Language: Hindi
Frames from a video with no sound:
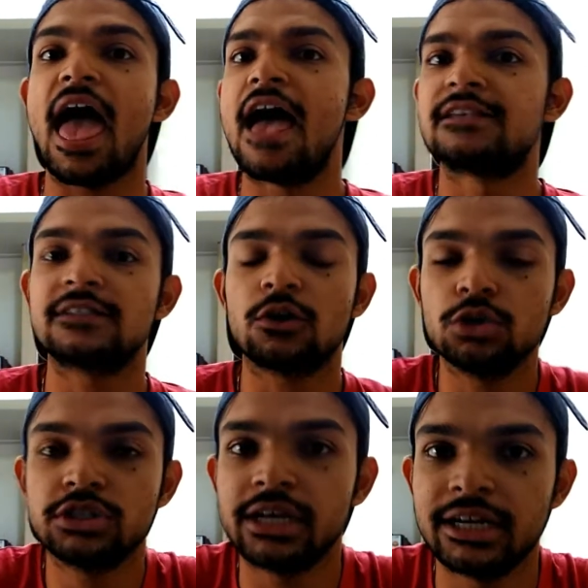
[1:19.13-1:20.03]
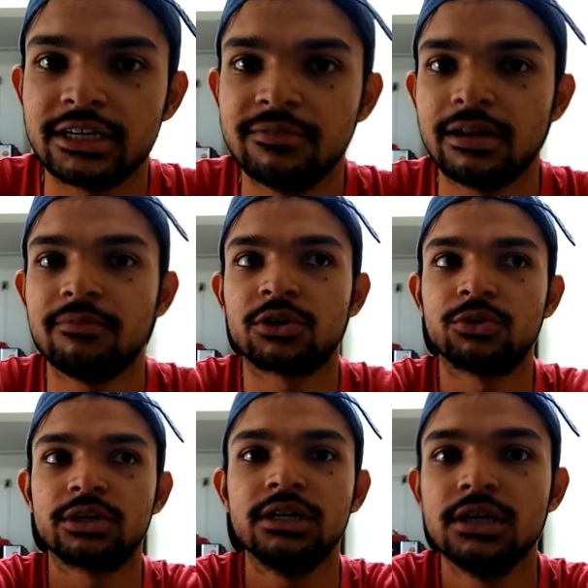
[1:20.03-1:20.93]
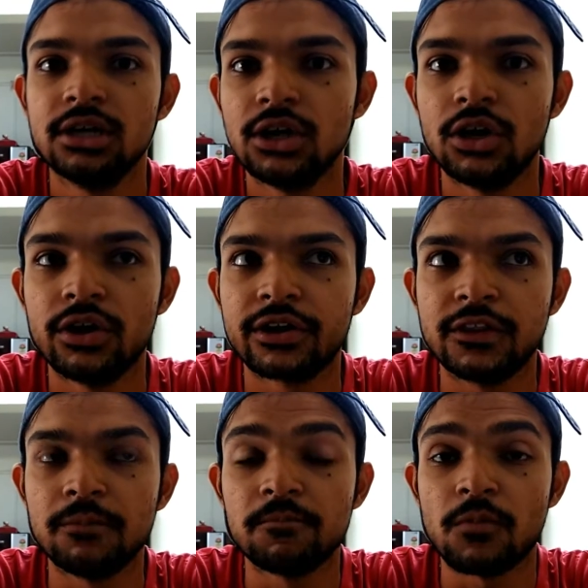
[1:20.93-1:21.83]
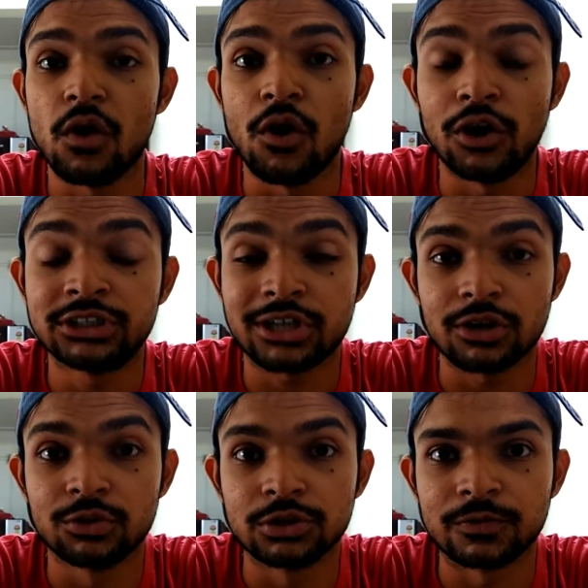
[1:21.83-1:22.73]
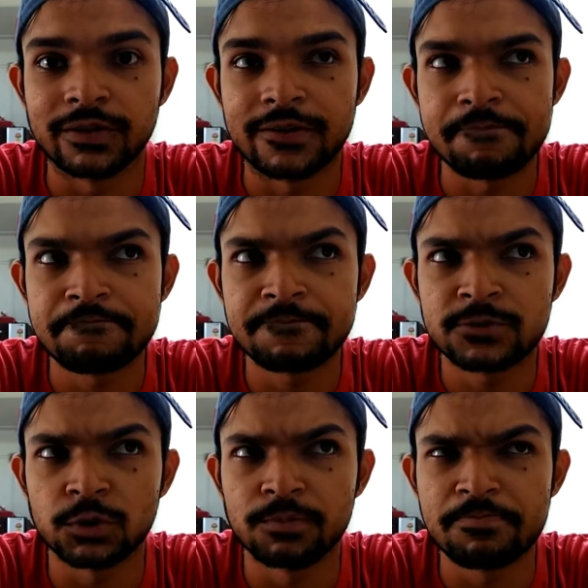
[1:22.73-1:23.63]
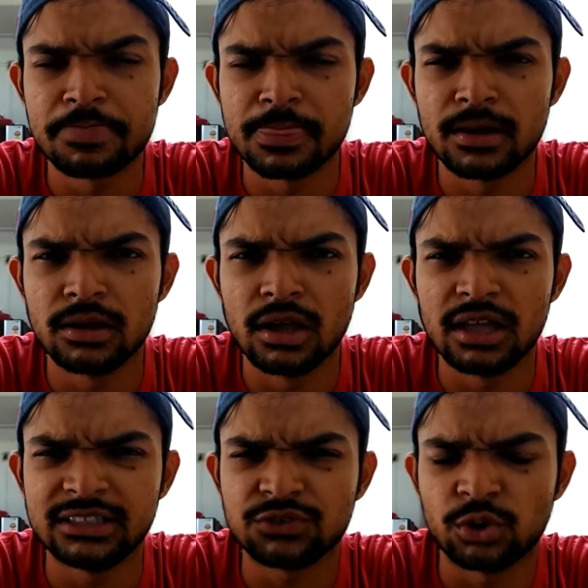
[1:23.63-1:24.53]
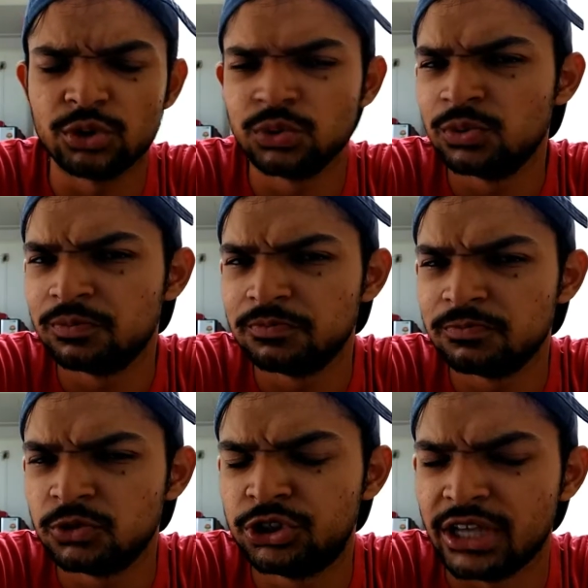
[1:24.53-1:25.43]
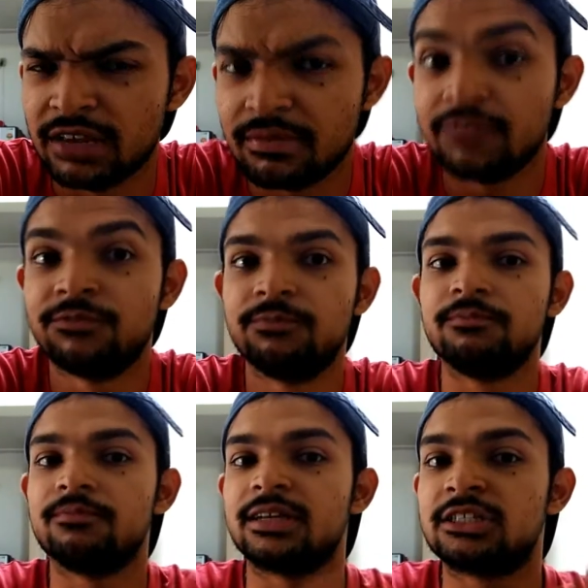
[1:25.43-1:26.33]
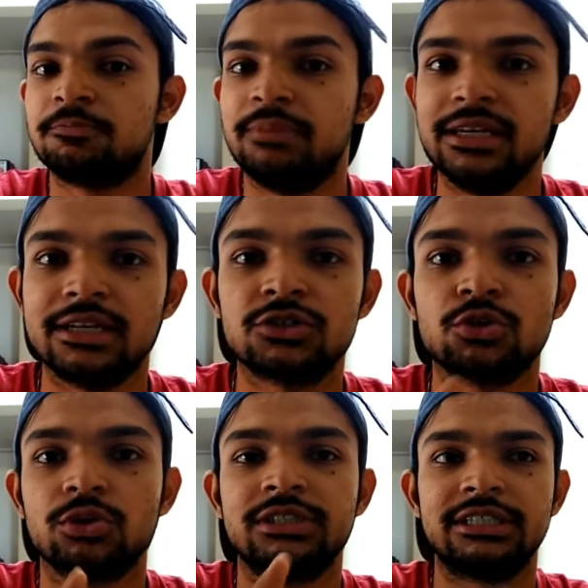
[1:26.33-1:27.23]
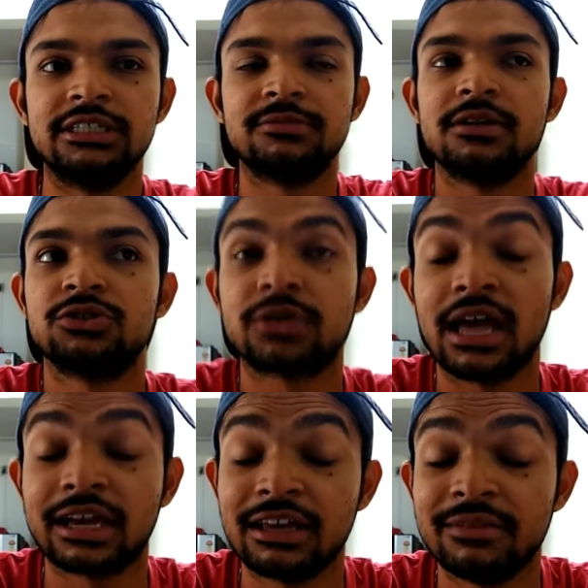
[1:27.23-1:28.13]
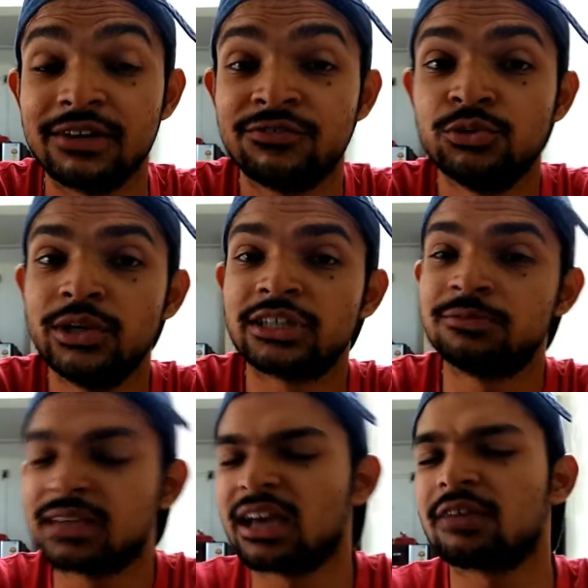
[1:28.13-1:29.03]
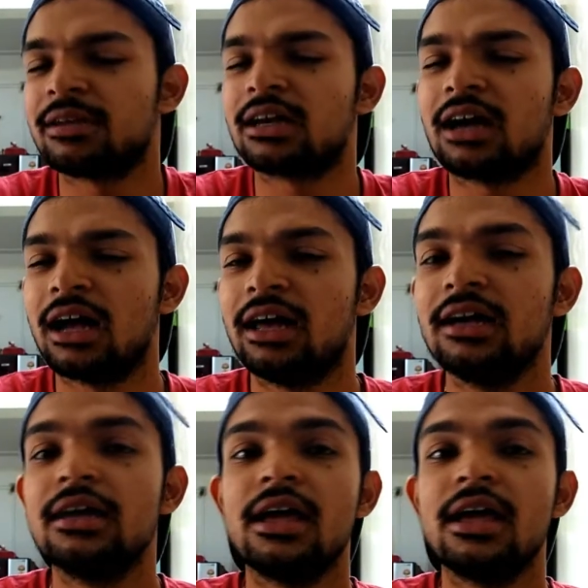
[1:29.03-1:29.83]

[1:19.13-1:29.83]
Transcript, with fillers: ऐसा कुछ ग्रेट नहीं मिला मेरे को कि एकदम बोल रहा हूँ मैं सो जस्ट वॉन्ट टू शेयर माई एक्सपीरियंस दोनों सिटीज़ में जो क्या क्या मैंने फूड क्या क्या मैंने खाया